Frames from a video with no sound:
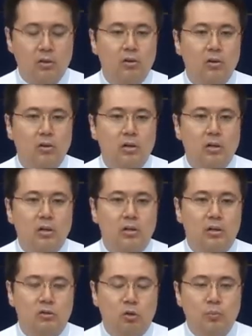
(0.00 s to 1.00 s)
恐
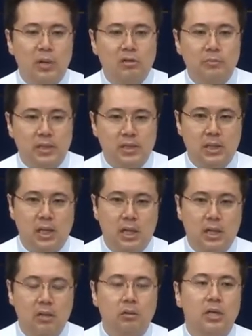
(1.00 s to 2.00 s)
れたために
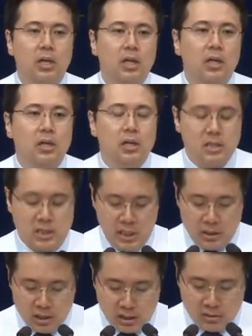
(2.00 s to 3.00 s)
アブラハムに近づいてき
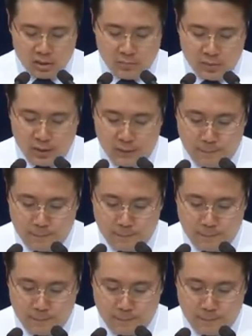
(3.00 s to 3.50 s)
たわけです